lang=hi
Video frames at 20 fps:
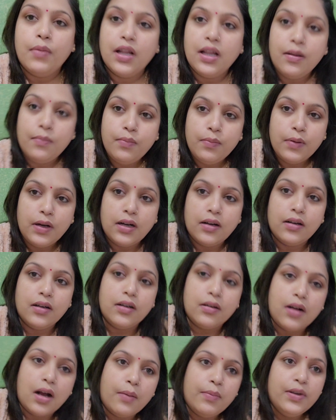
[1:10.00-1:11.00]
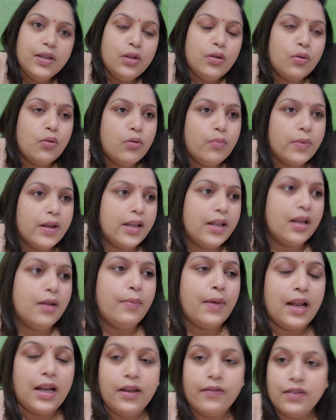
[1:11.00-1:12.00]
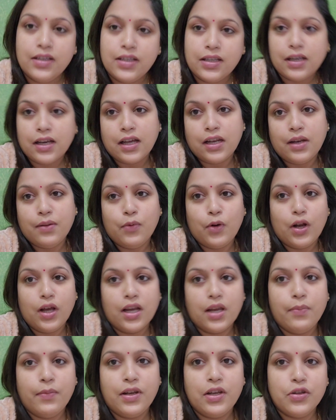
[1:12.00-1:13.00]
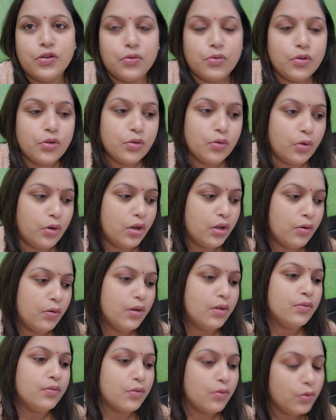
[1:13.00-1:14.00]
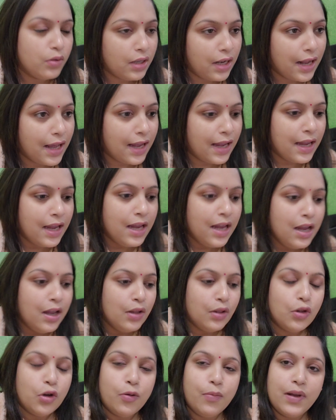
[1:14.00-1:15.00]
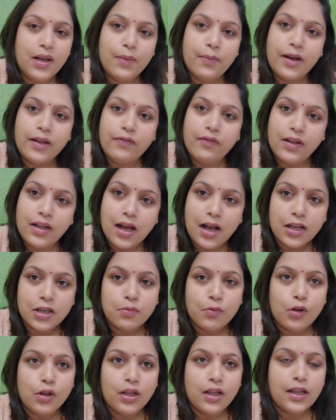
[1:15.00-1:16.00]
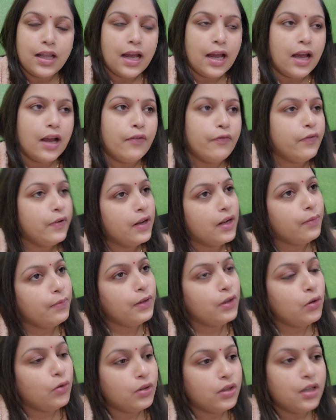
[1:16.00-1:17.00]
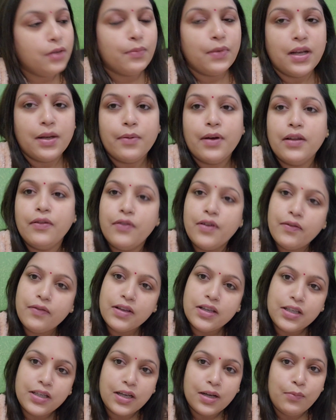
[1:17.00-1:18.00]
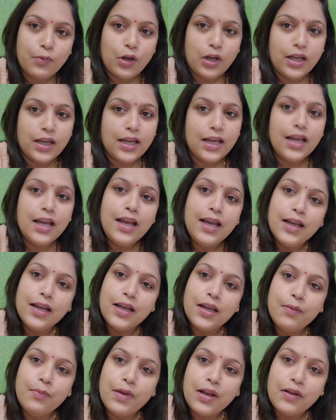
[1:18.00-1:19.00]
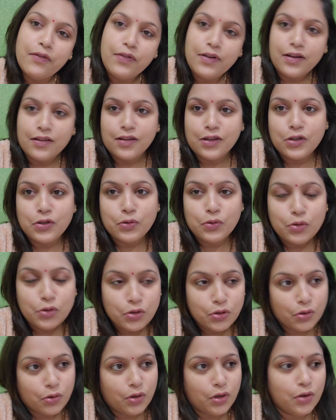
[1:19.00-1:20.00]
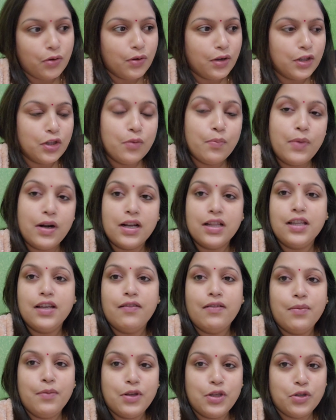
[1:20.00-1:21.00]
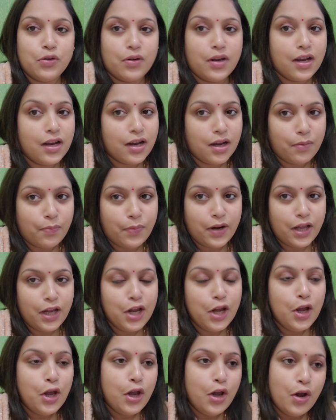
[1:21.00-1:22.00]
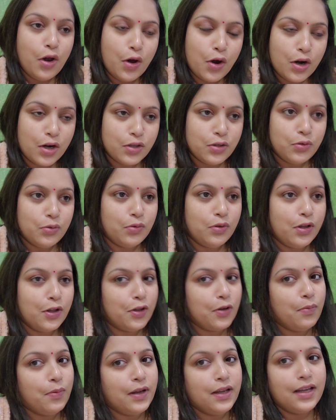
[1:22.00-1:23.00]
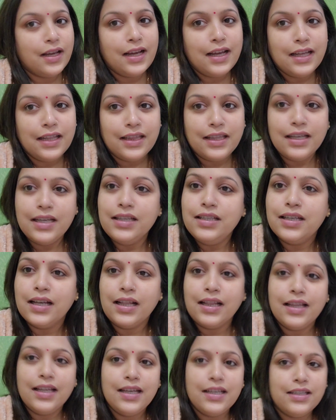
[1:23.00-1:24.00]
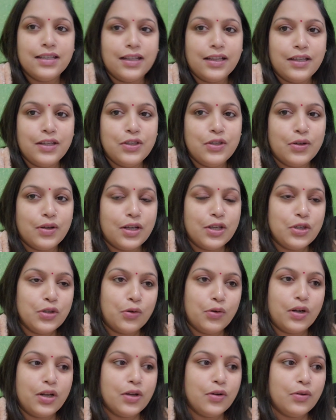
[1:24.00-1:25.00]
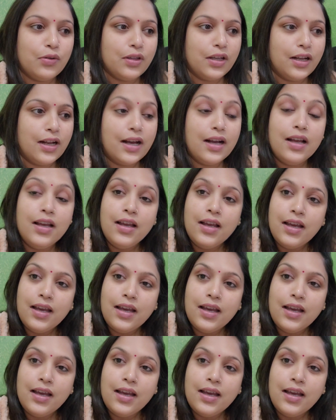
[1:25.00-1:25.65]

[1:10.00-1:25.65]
मतलब अभी दो महीना पहले वंशिका ने बोला कि मेरे शूज़ छोटे हो गए उसको दिलाए दो महीने बाद वेदांश बोल देता है फिर अभी दो तीन महीने बाद फिर वंशिका बोलेगी कि मेरे फिर से शूज़ छोटे हो गए तो बढ़ते हुए बच्चों के कपड़े और जूते तो भैया इतनी जल्दी जल्दी जो है छोटे होते हैं ना